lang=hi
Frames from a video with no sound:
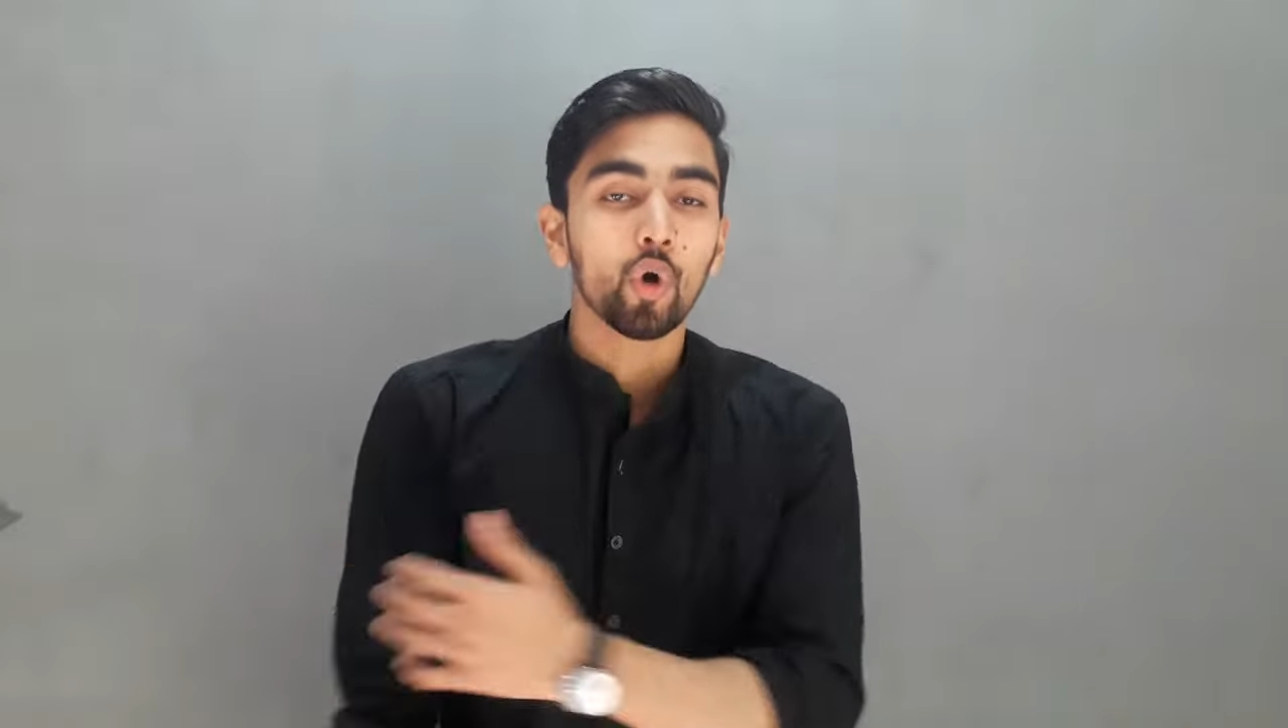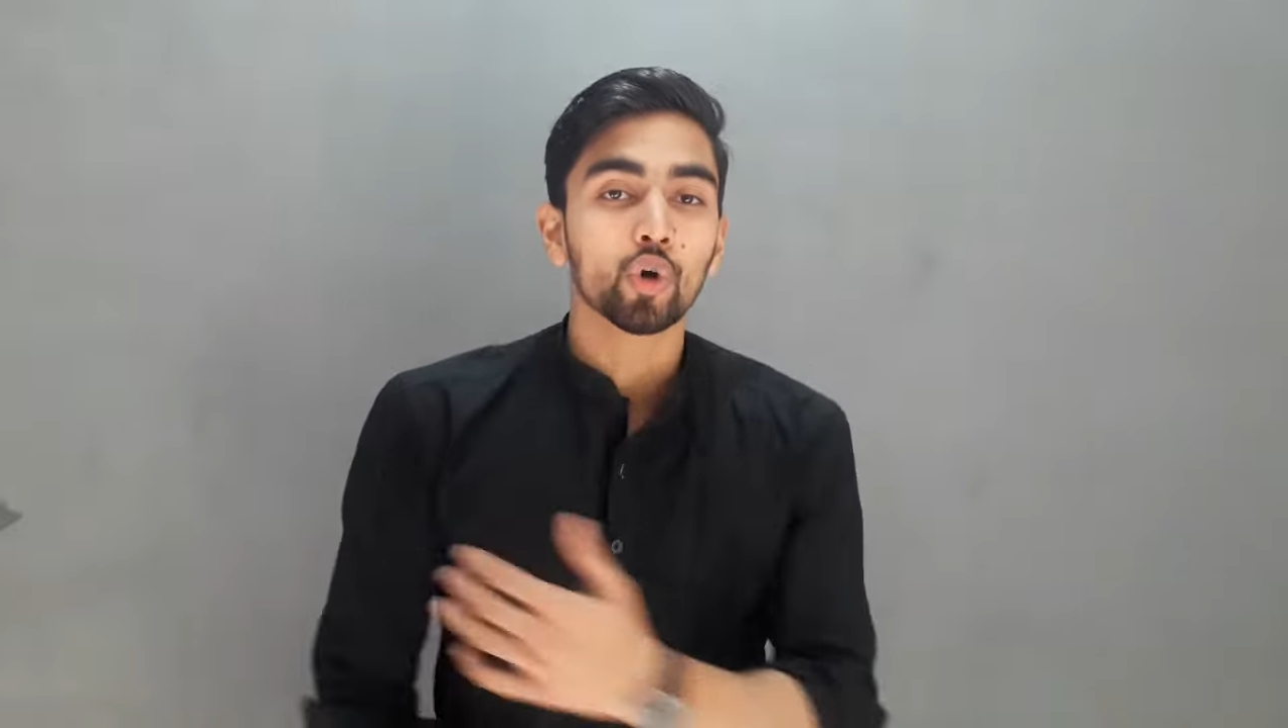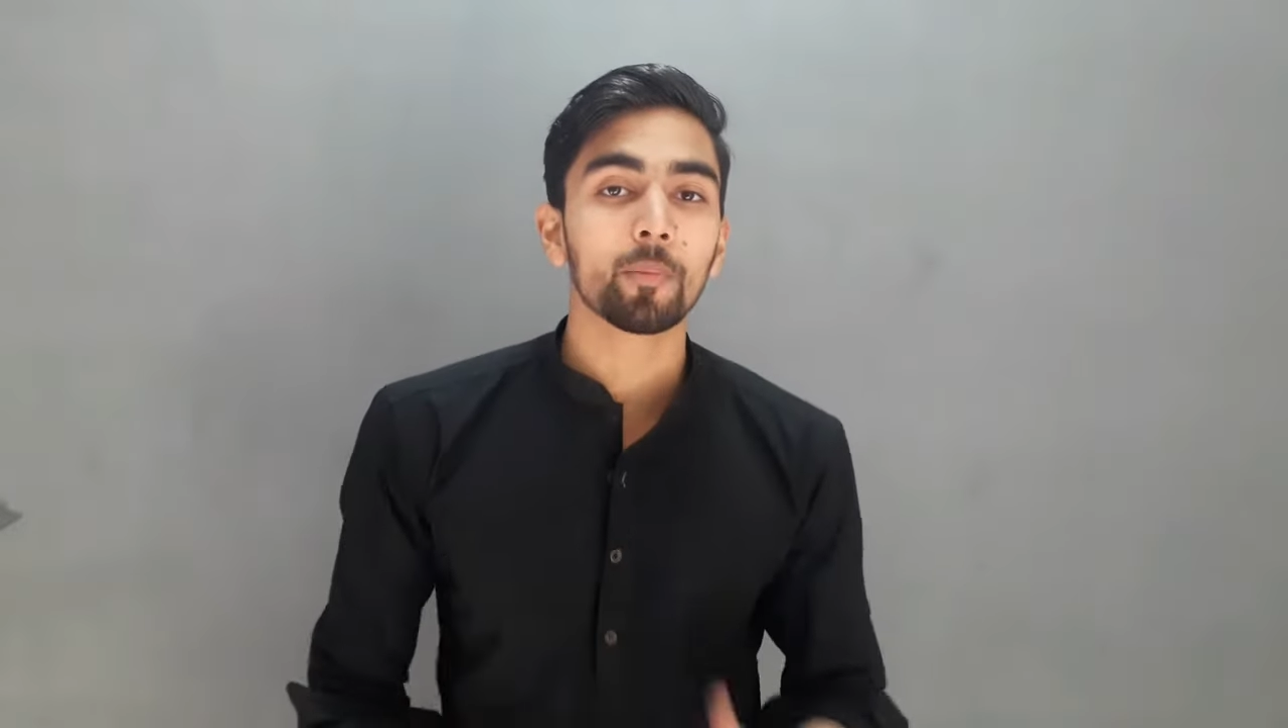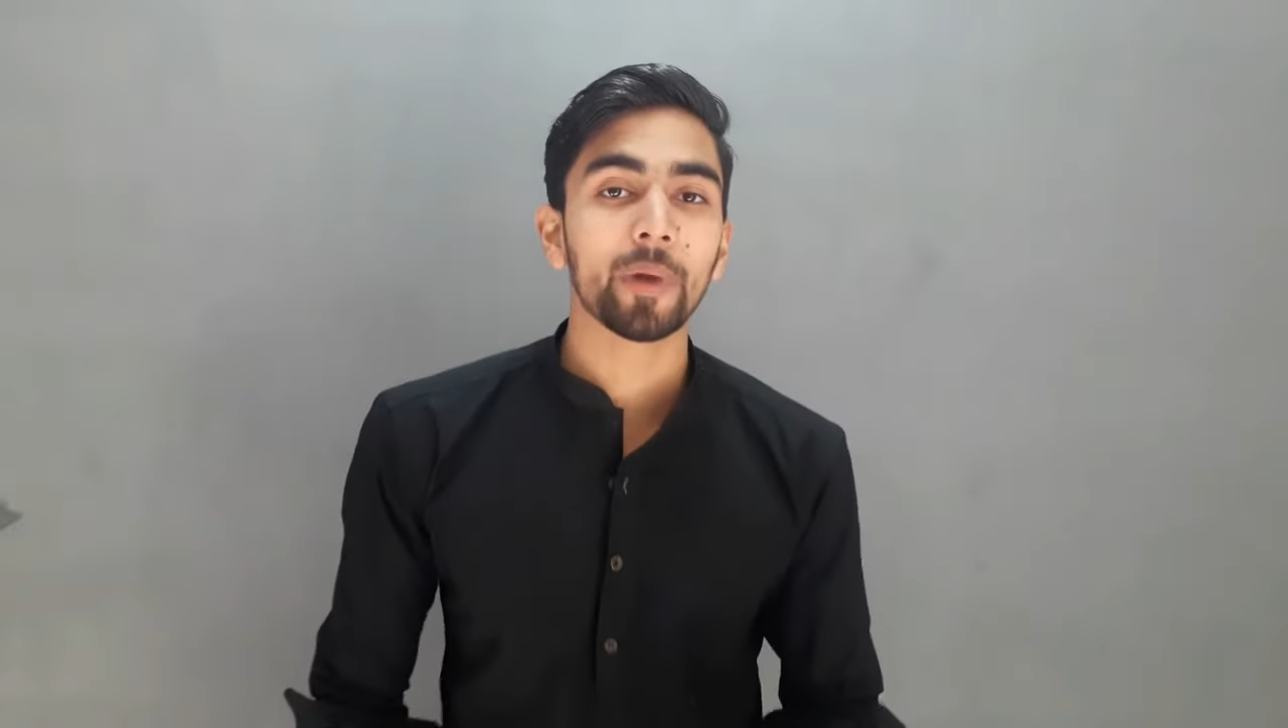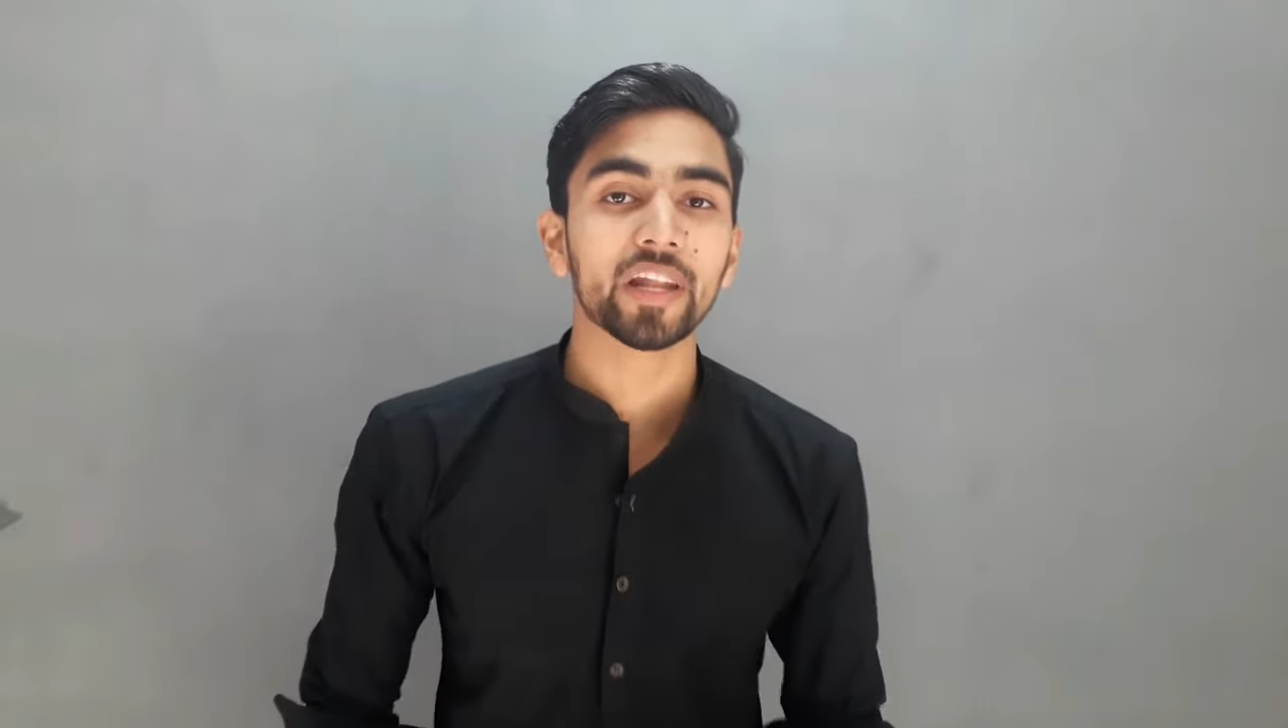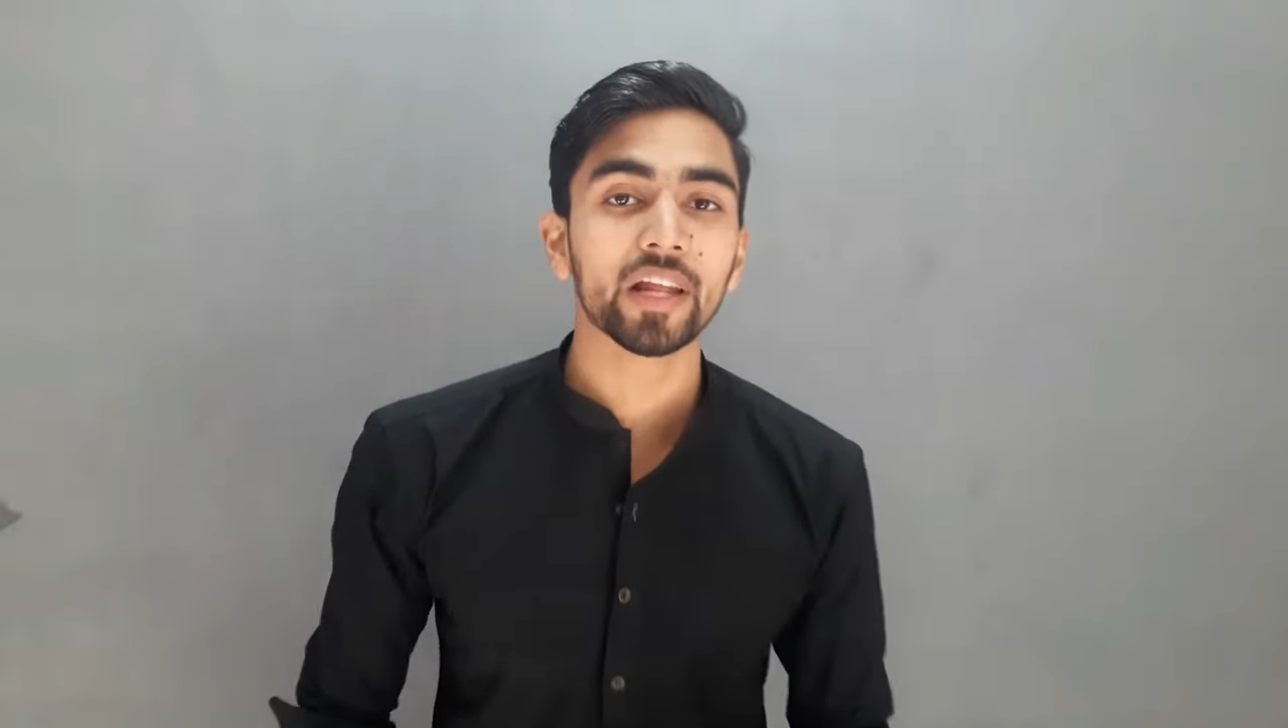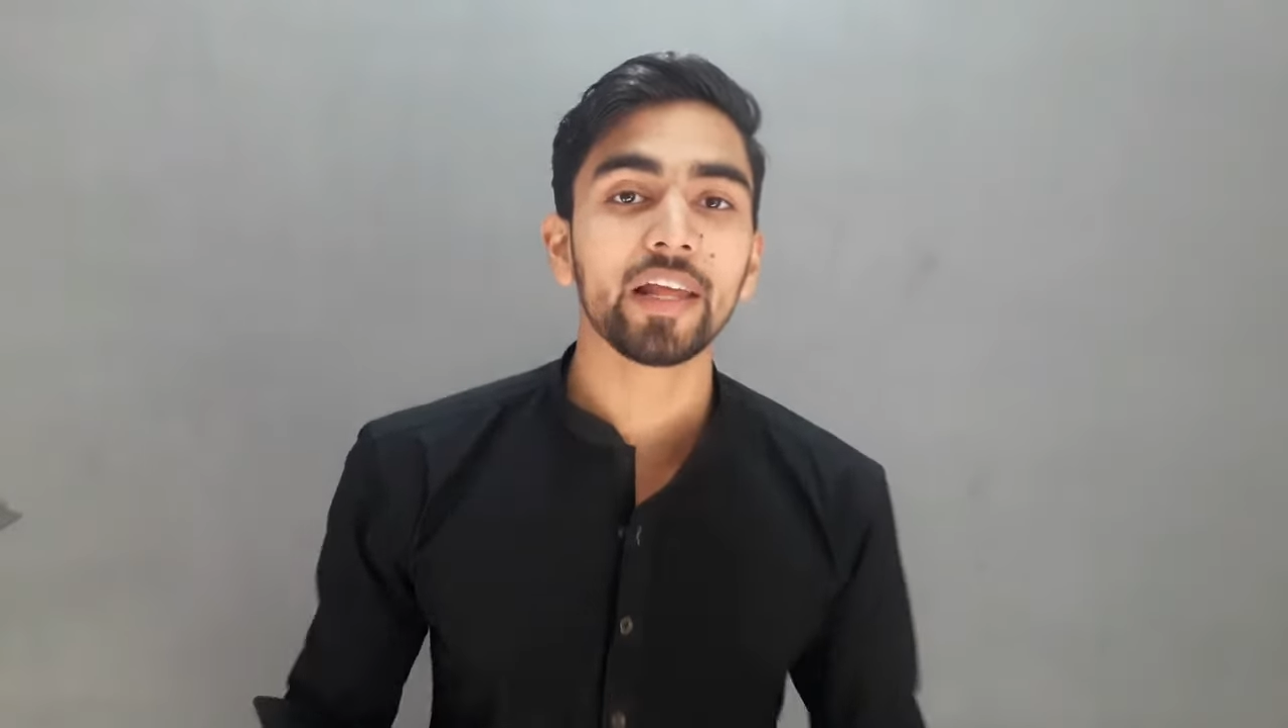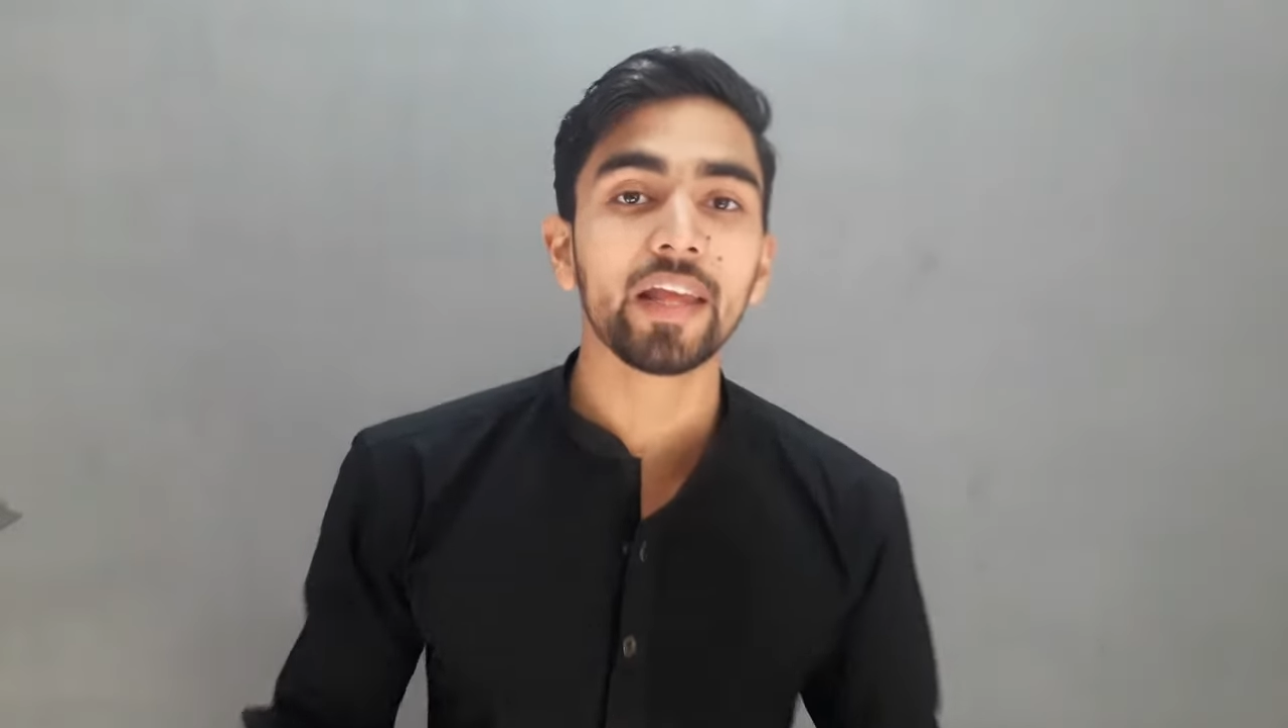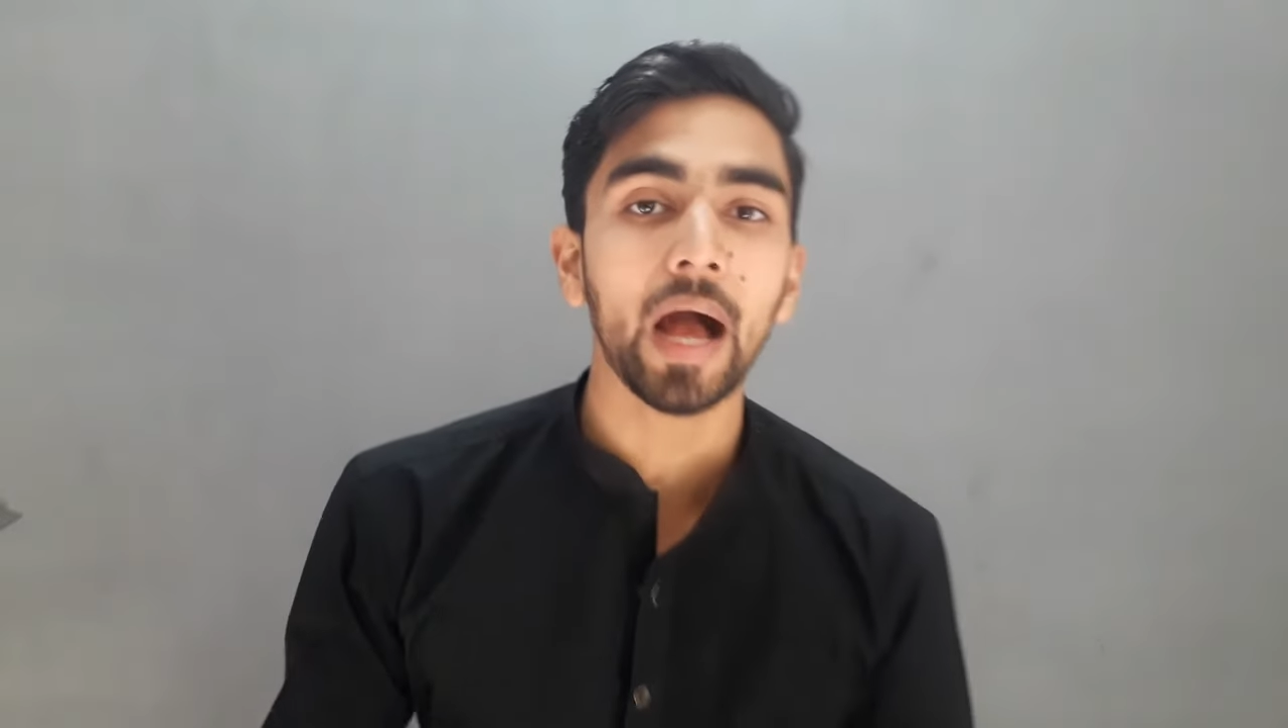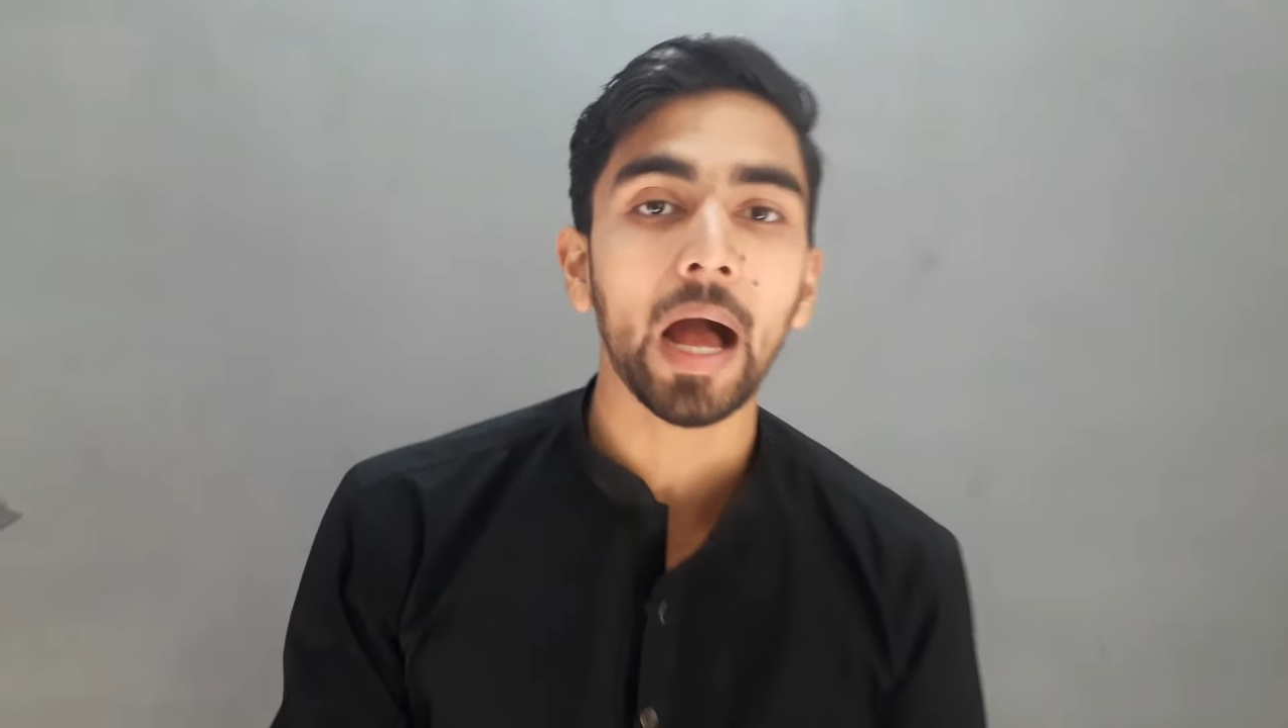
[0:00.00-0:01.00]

ऑटोमेटिकली